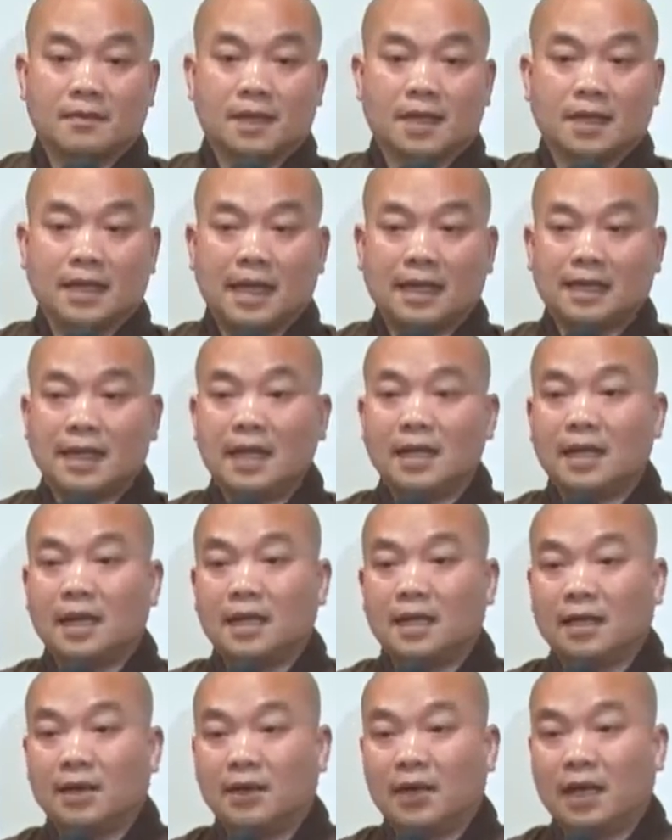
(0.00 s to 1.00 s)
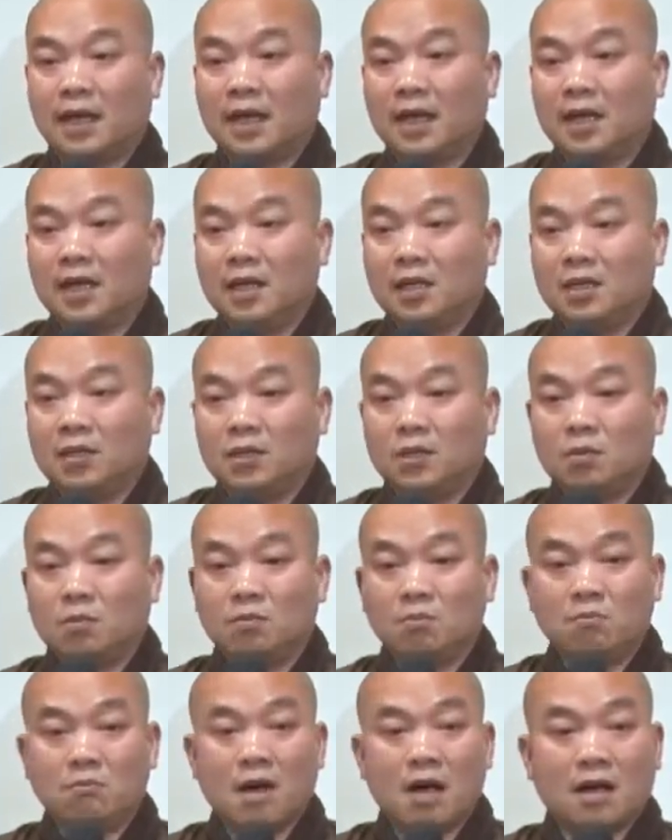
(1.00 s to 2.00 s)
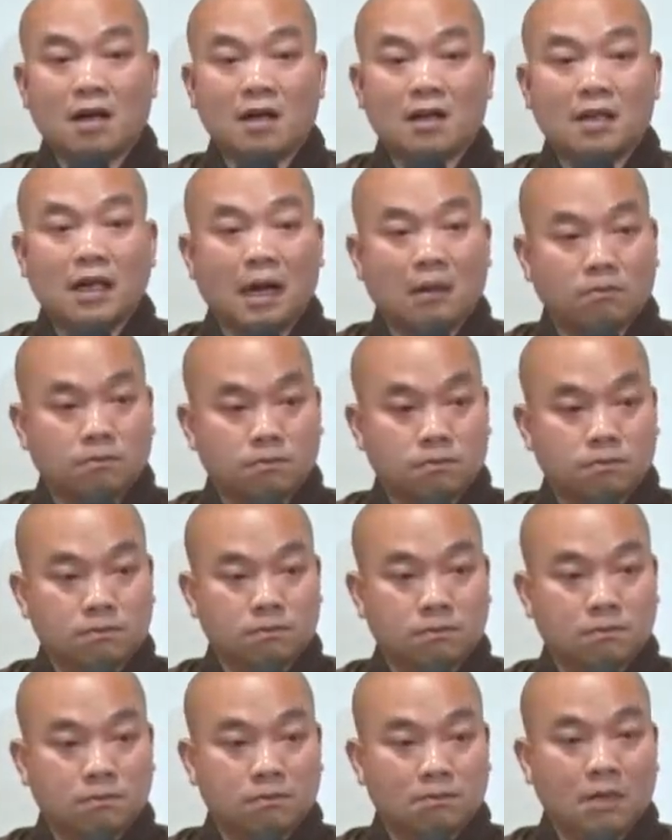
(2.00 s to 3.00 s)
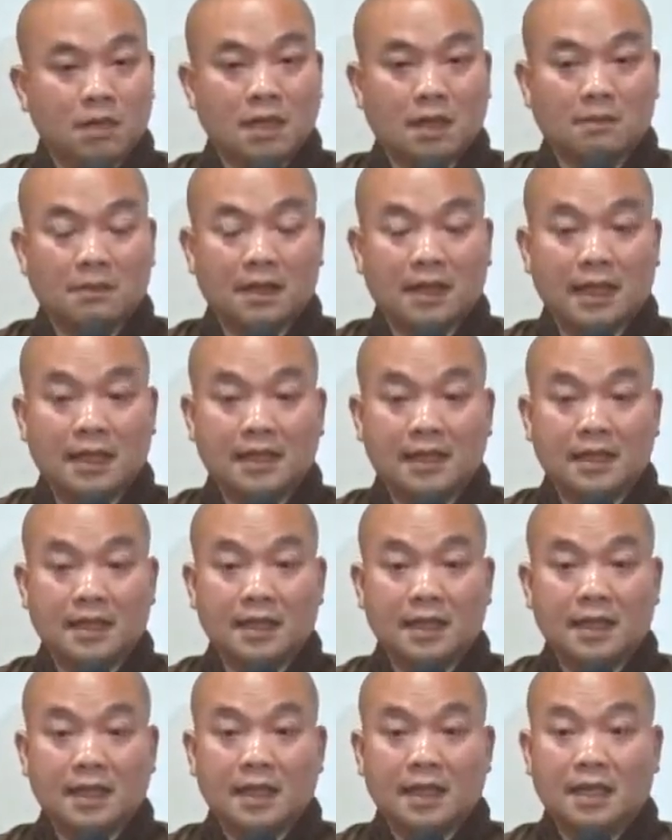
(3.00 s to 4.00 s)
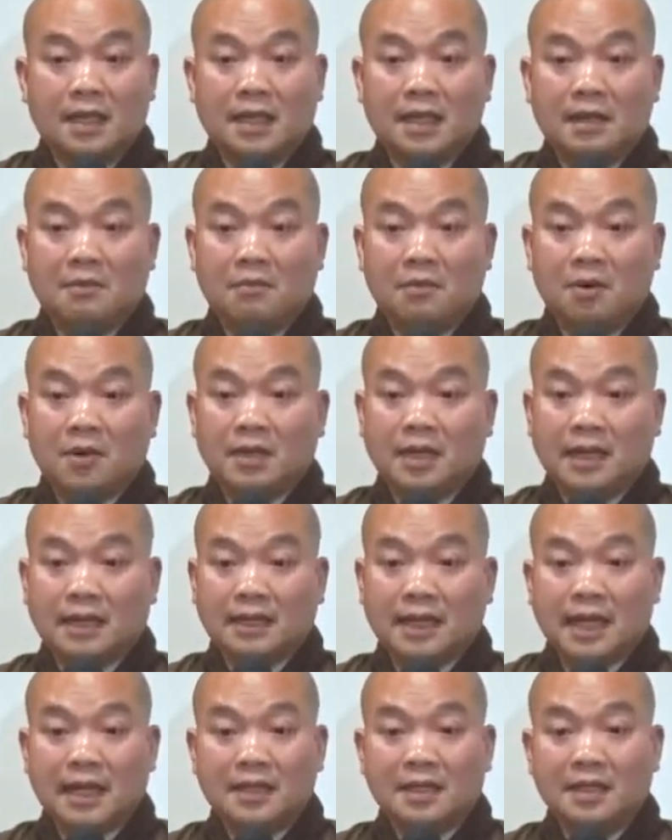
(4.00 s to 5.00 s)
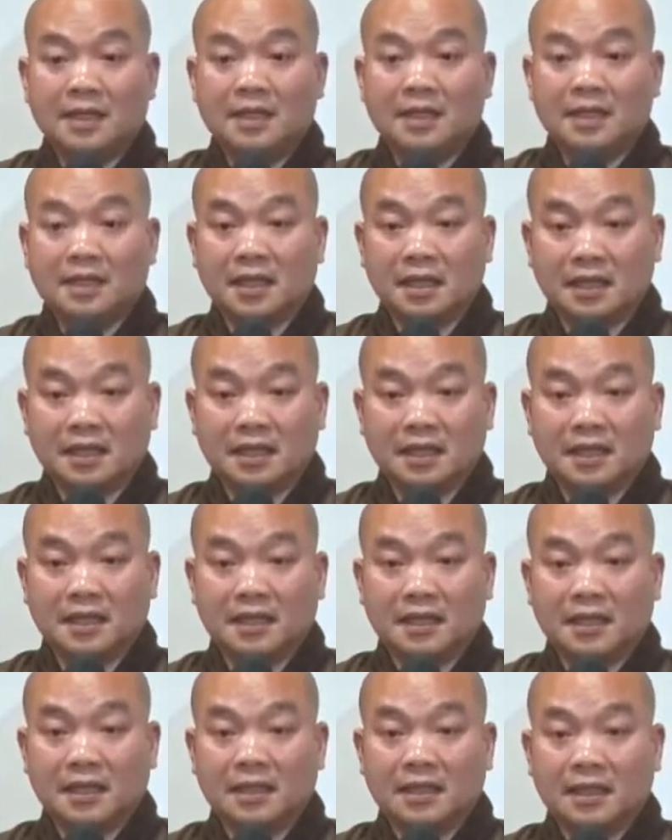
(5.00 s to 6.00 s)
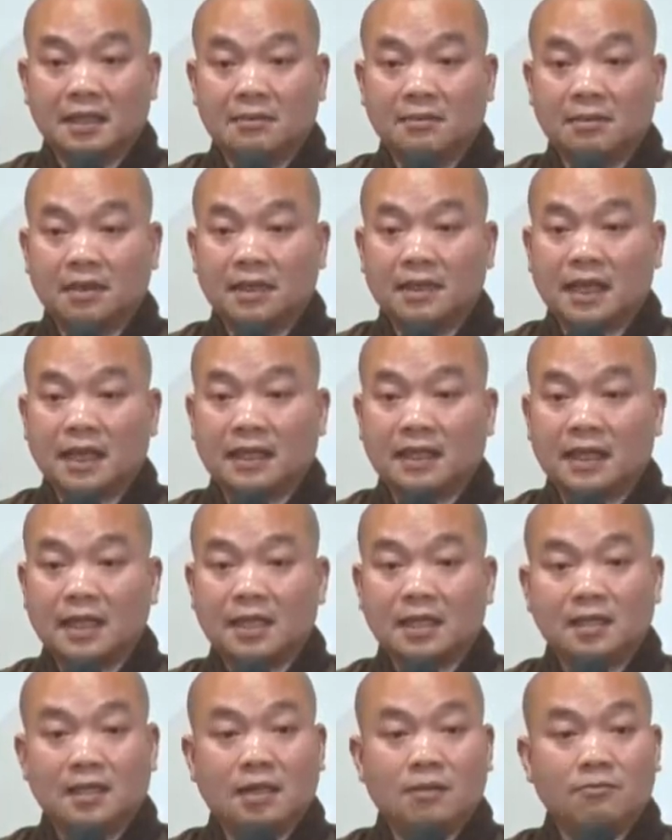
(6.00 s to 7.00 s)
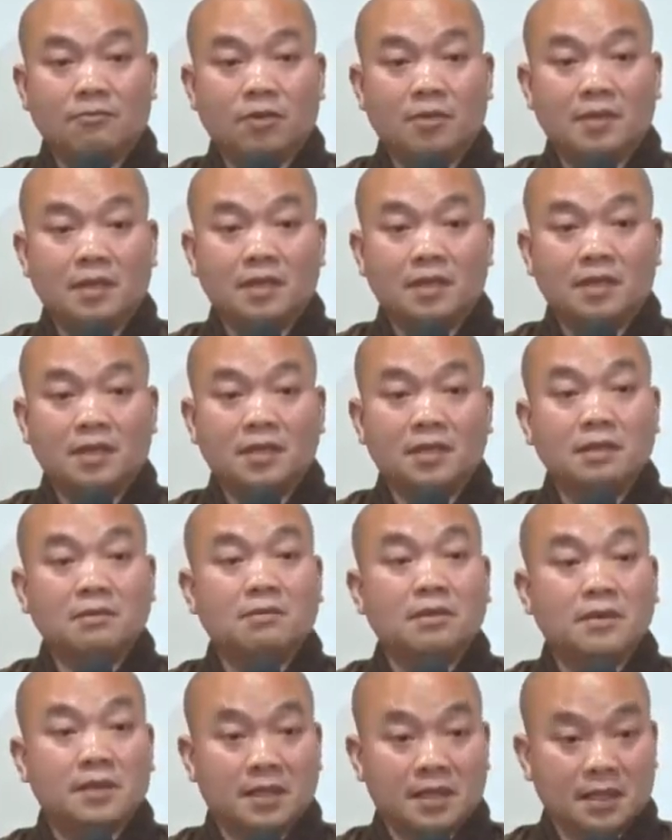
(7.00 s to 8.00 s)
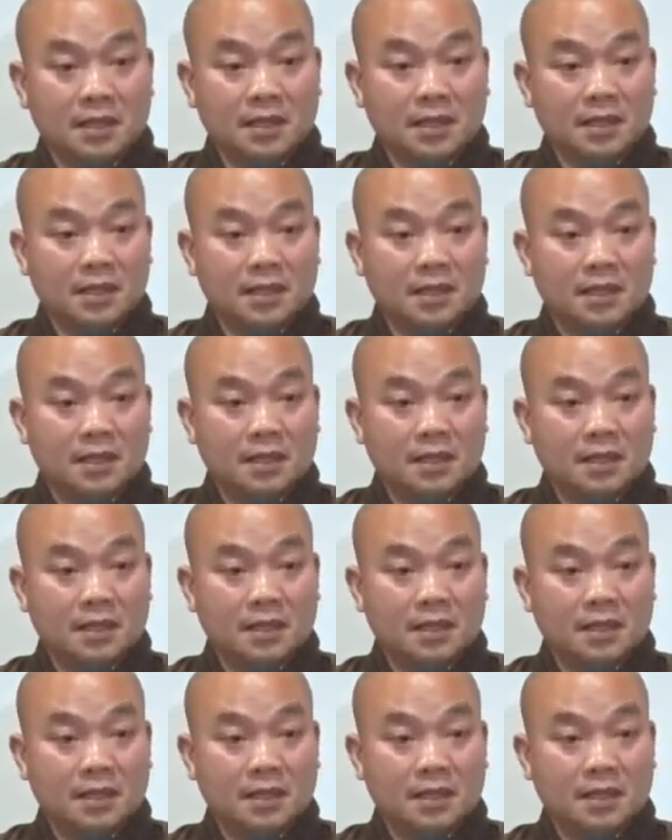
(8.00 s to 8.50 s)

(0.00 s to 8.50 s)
cái trạng thái này gọi là xúc bất động bất động là là gì là một trạng thái thiền định ở trong cái trạng thái không vô minh xứ thức vô minh xứ